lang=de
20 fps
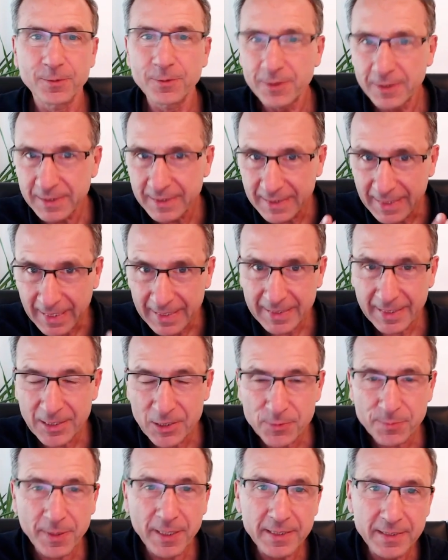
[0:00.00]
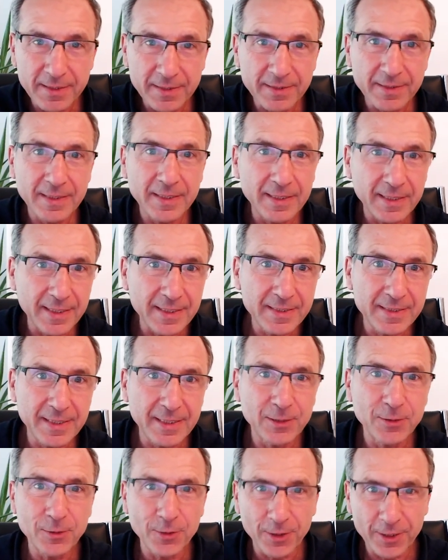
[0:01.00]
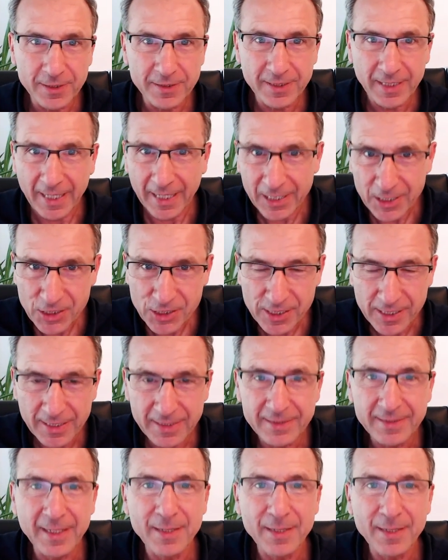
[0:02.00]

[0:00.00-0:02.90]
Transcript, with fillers: und dann entsprechend die richtigen Leute einstellt,